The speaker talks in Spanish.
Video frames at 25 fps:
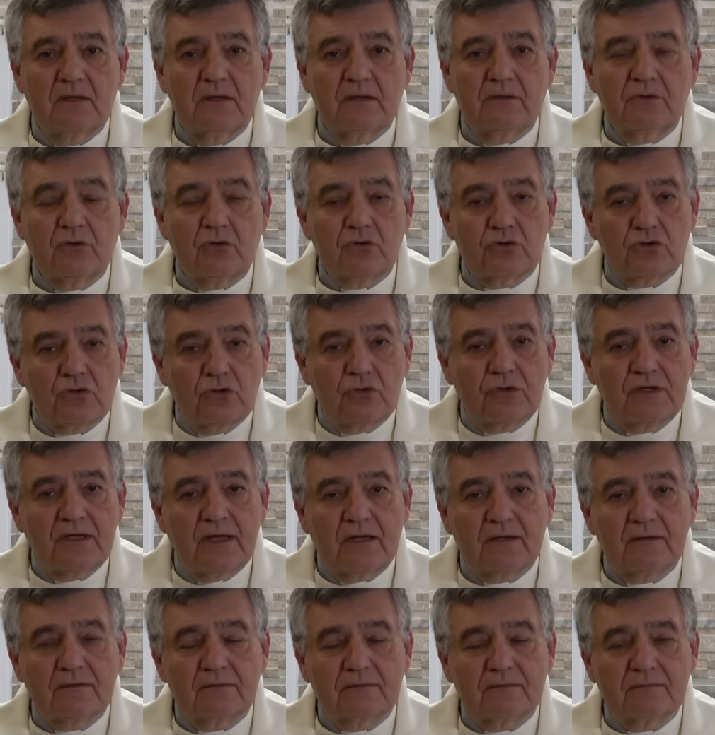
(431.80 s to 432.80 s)
Nos
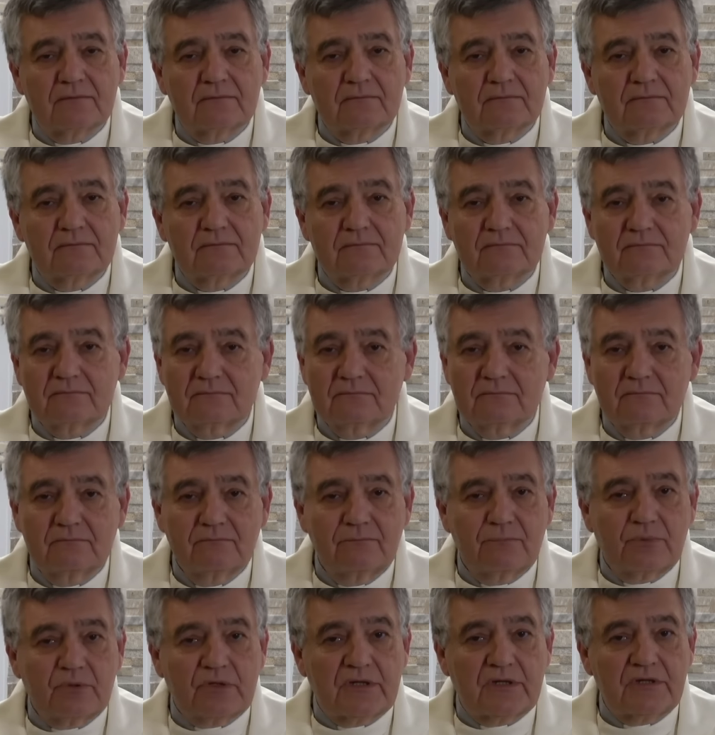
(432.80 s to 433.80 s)
odian
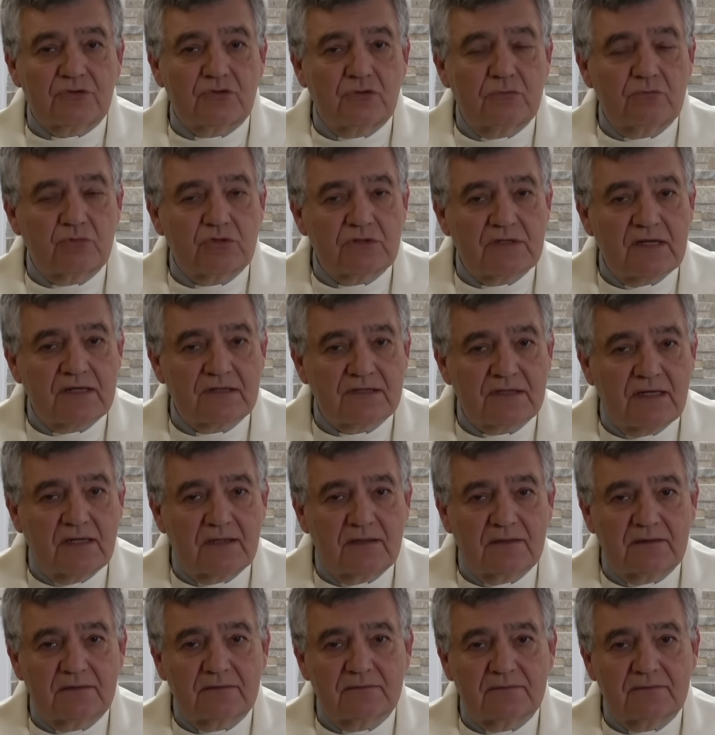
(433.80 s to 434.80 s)
porque somos la sal.